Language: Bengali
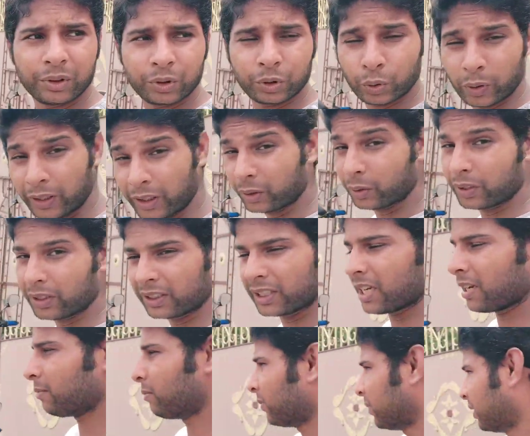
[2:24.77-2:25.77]
জয়েন
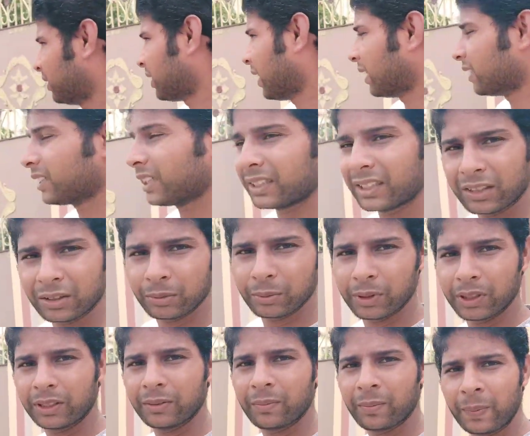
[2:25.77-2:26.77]
করেছিলাম সাড়ে সাতটার
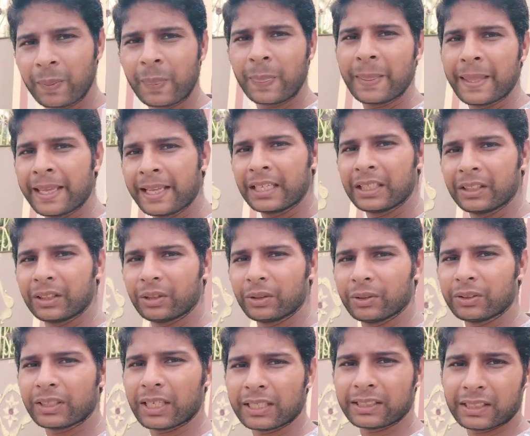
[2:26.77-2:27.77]
সময় তো
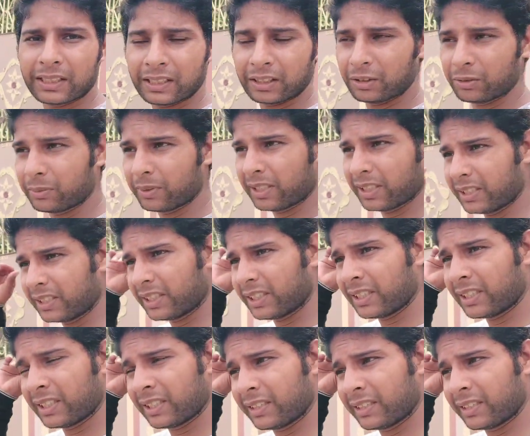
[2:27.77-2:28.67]
সাড়ে সাতটার সময় এসে